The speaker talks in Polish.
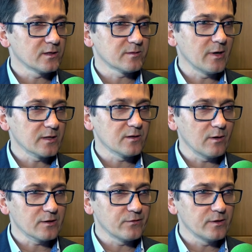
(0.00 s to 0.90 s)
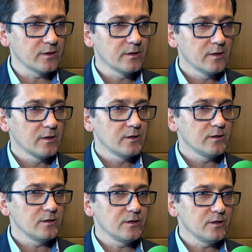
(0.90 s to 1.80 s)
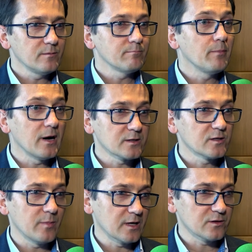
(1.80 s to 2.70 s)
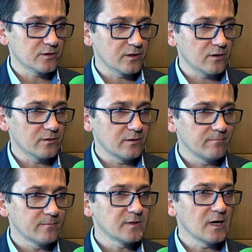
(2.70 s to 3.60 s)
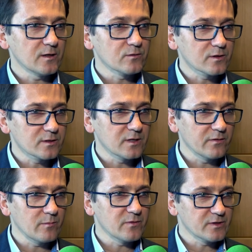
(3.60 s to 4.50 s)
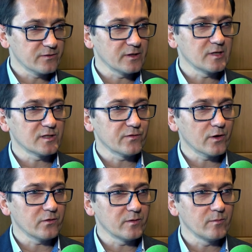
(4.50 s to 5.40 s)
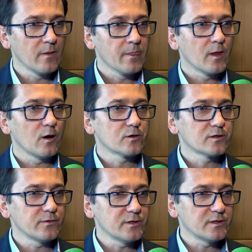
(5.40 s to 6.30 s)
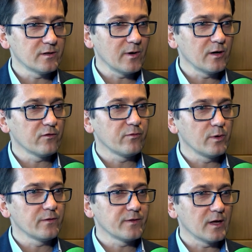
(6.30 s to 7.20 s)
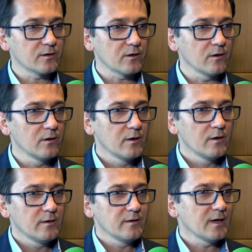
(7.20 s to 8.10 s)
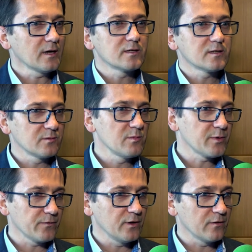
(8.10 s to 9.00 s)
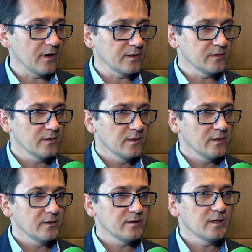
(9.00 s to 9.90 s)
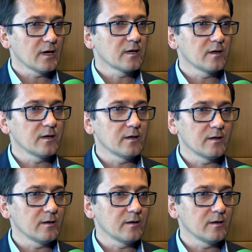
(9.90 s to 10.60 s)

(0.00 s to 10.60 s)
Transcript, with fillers: jest bardzo łatwy i bardzo, bardzo szeroki. Dane, które zostawiamy w świecie cyfrowym, oczywiście mają wpływ na to, jak jesteśmy profilowani, jakie